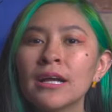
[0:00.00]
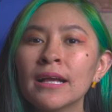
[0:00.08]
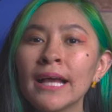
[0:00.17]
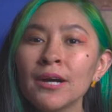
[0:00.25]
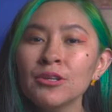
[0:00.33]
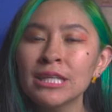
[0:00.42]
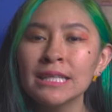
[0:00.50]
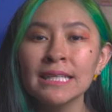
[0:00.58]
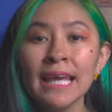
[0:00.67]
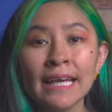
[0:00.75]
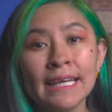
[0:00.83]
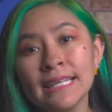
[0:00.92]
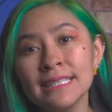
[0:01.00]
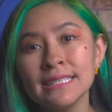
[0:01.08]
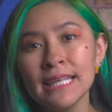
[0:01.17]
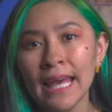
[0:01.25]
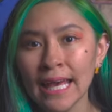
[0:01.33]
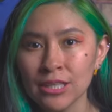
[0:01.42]
Gao tenía
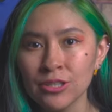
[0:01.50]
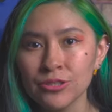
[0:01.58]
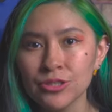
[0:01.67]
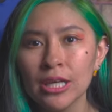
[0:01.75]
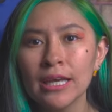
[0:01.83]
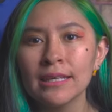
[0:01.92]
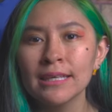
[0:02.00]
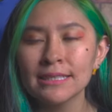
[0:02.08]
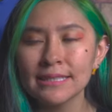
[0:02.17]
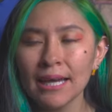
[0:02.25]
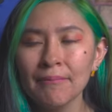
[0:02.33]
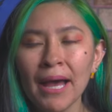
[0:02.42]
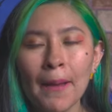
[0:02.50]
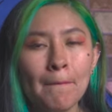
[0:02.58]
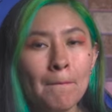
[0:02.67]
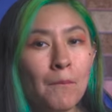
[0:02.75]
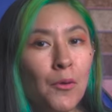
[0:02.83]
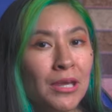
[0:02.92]
15 años y estaba
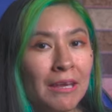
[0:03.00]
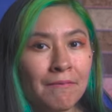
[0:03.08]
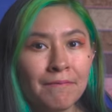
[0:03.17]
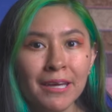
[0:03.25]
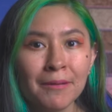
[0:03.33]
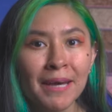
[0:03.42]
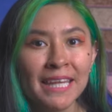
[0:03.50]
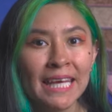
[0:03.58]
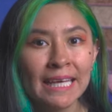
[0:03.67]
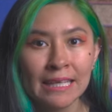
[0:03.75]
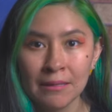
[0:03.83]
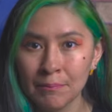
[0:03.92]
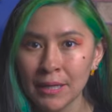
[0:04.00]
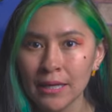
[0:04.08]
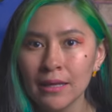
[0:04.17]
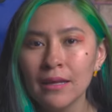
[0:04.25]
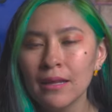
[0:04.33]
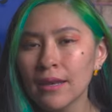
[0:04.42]
muy enferma de gripe.